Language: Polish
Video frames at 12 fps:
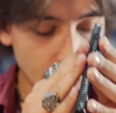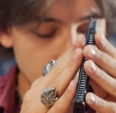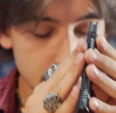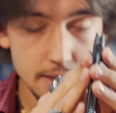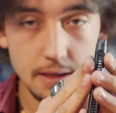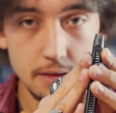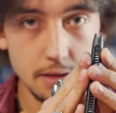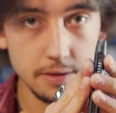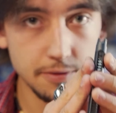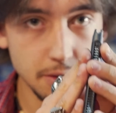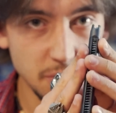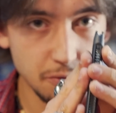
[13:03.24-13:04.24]
a nie standard
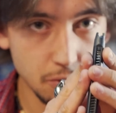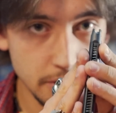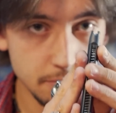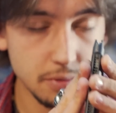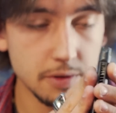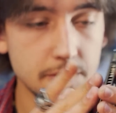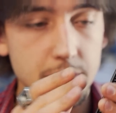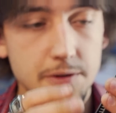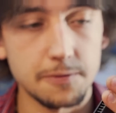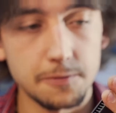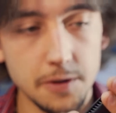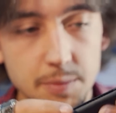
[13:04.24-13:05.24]
firmy WE, ponieważ
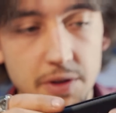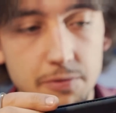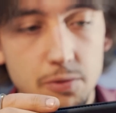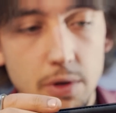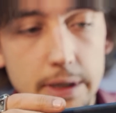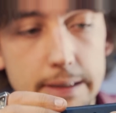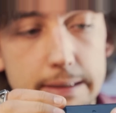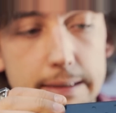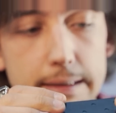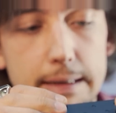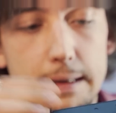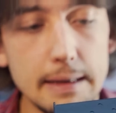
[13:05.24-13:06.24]
w firmie WE
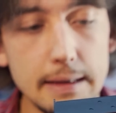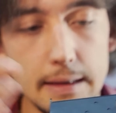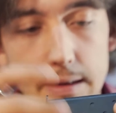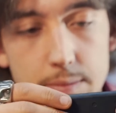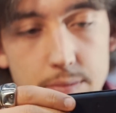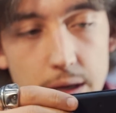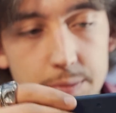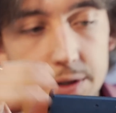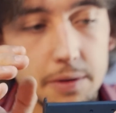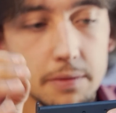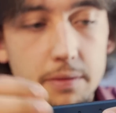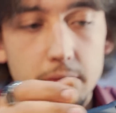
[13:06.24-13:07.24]

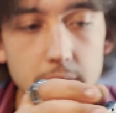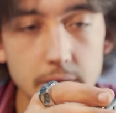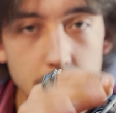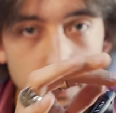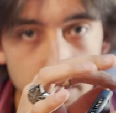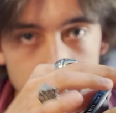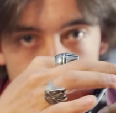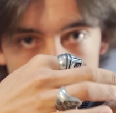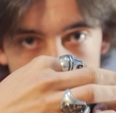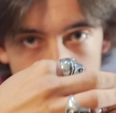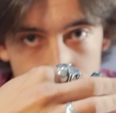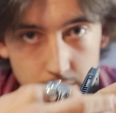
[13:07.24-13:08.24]
mamy
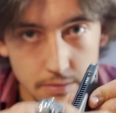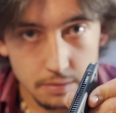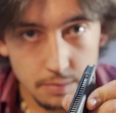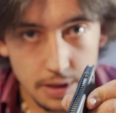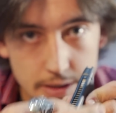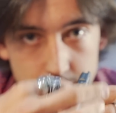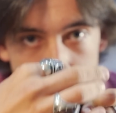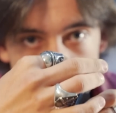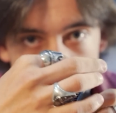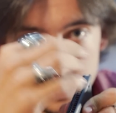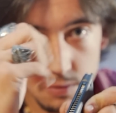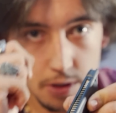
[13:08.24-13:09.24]
tutaj magazynek
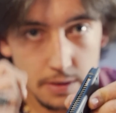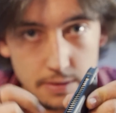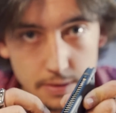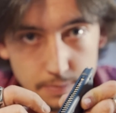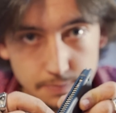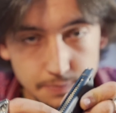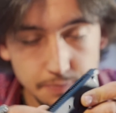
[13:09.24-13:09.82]
zasłonięty